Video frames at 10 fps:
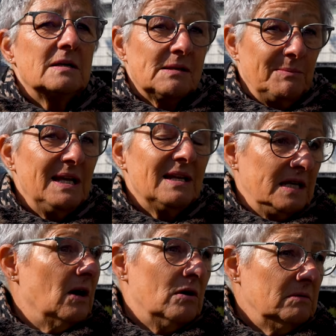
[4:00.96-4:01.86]
Also mir
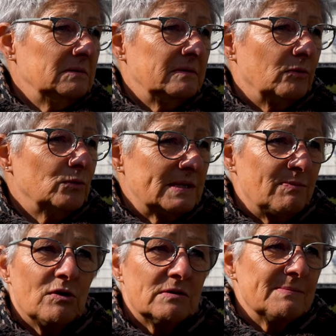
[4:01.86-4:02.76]
ja, und
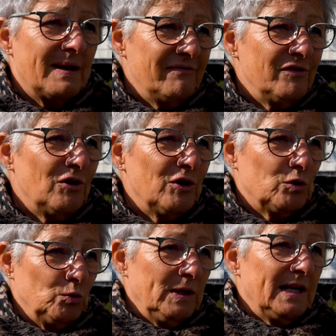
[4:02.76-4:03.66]
zwar aus dem einfachen
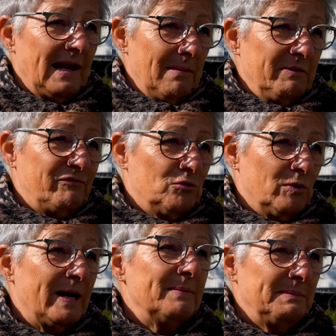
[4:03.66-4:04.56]
Grund, ich lebe
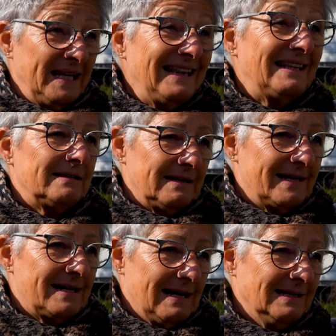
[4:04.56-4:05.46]
vor mit
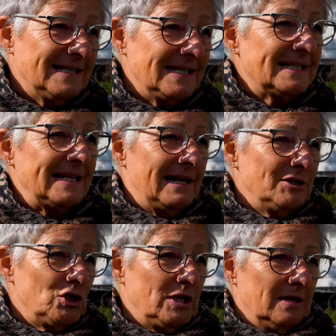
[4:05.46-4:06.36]

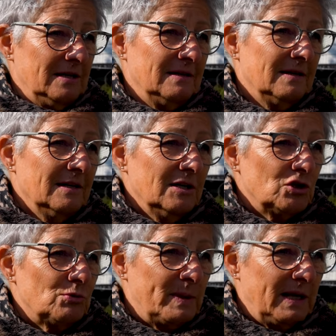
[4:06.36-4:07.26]
Ergänzungsleistungen.
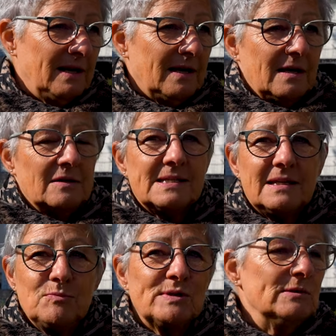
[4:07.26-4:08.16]
Sprich, dass
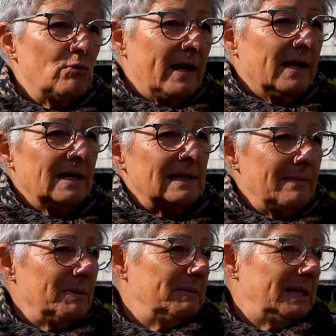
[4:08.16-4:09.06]
ich muss schauen,
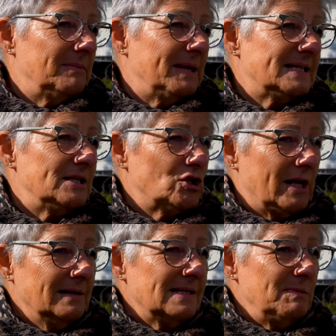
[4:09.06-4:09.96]
ich lebe mit einem
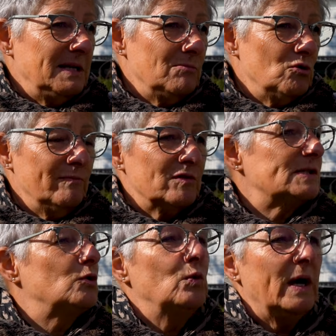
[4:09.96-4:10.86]
Existenzminimum, was
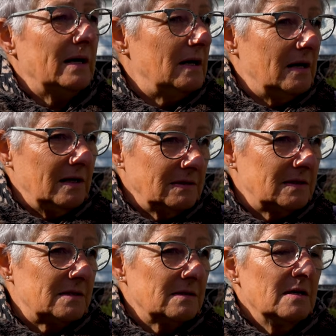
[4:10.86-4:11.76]
gut
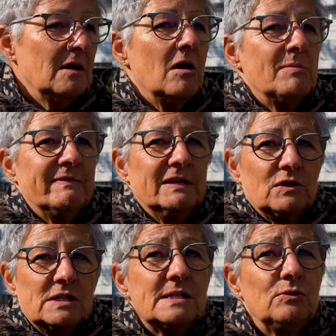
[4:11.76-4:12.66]
geht, aber wenn
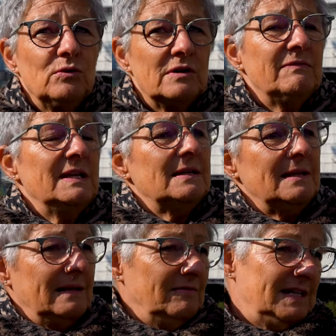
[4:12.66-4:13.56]
alles teurer wird,
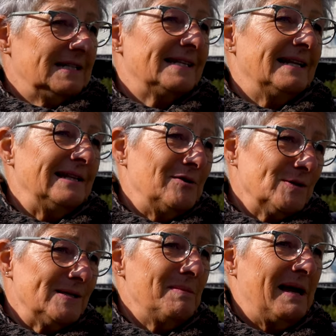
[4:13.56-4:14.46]
dann wird es dann langsam